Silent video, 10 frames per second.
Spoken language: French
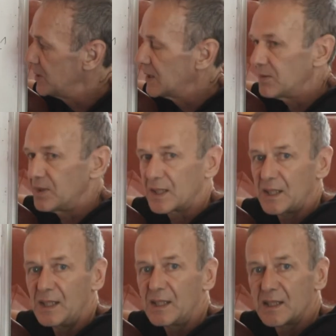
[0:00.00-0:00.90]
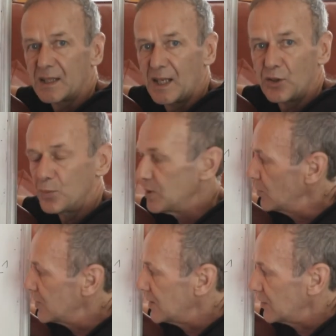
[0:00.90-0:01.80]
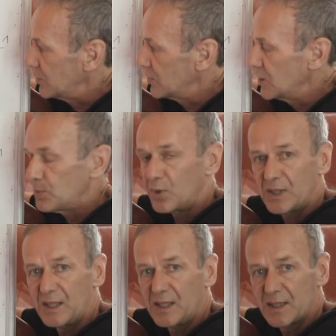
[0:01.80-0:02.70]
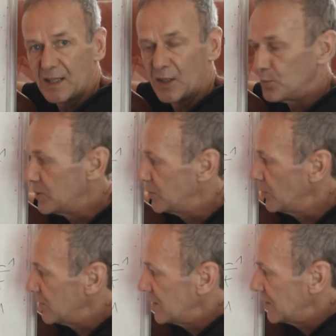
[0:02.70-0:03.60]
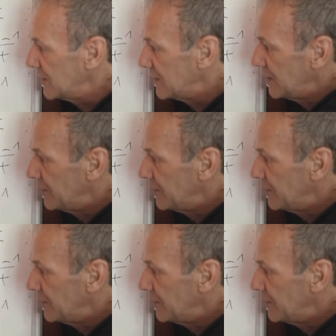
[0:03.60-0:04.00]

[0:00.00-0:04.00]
avec x égale 2pi sur 5. Donc si je prends x égale 2pi sur 5 ici,